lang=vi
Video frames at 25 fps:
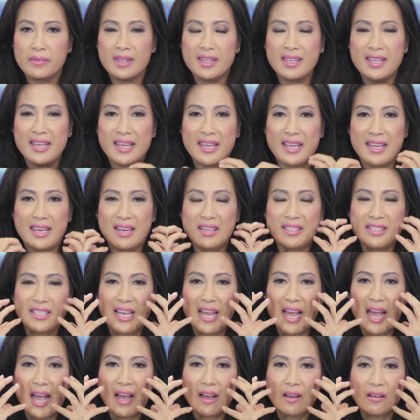thì nó sẽ
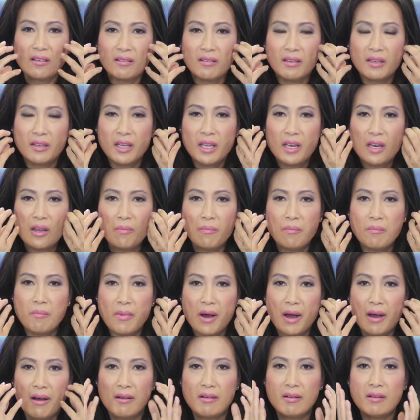ăn những cái lớp
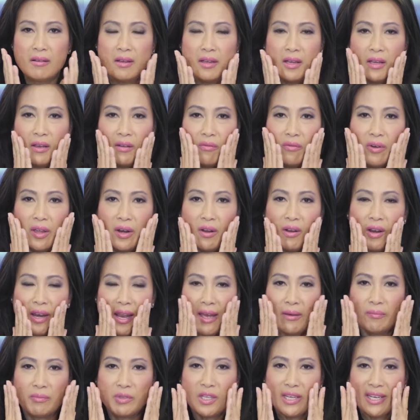mỡ và nó
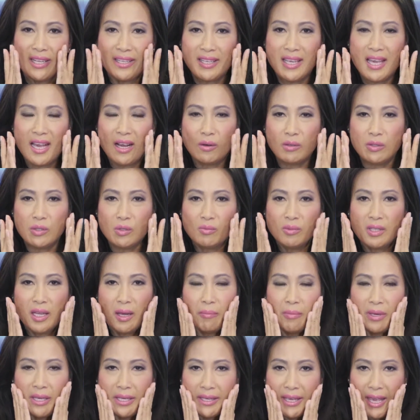làm cho làn da của chúng ta
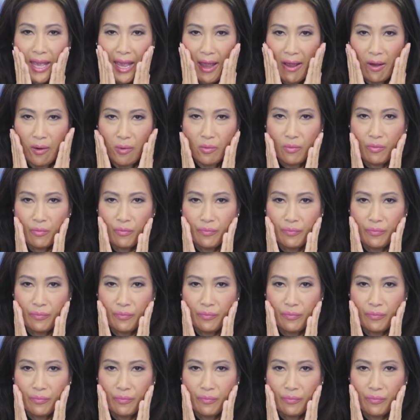bị nhão